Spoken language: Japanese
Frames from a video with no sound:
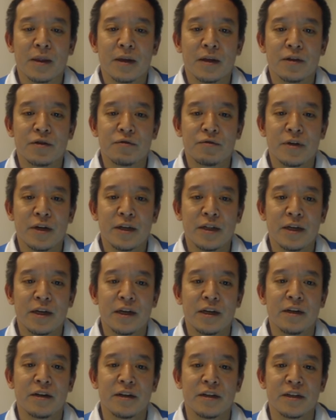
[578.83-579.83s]
将来
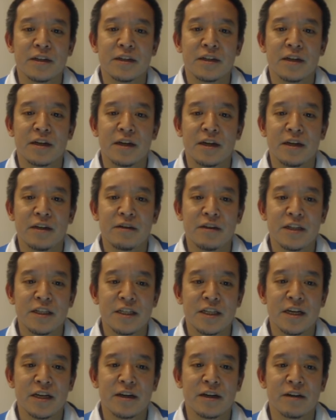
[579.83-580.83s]
的にはですね
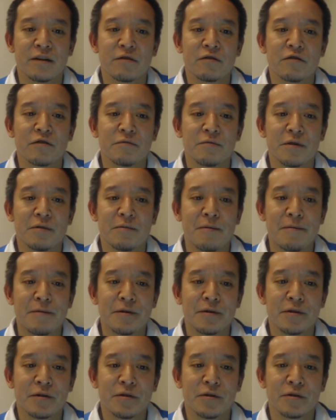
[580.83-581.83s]
NHK から国民を
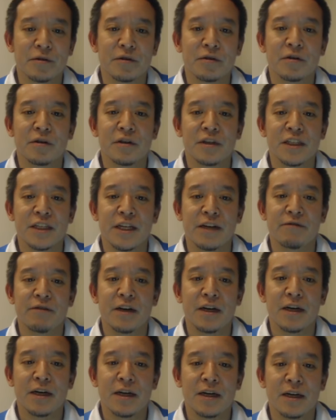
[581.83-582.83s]
守る党として
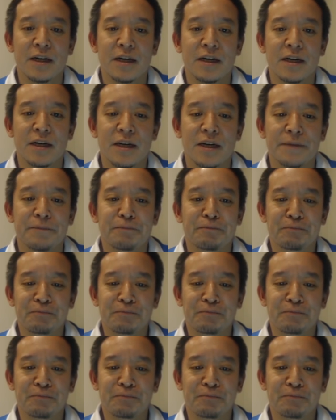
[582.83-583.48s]
は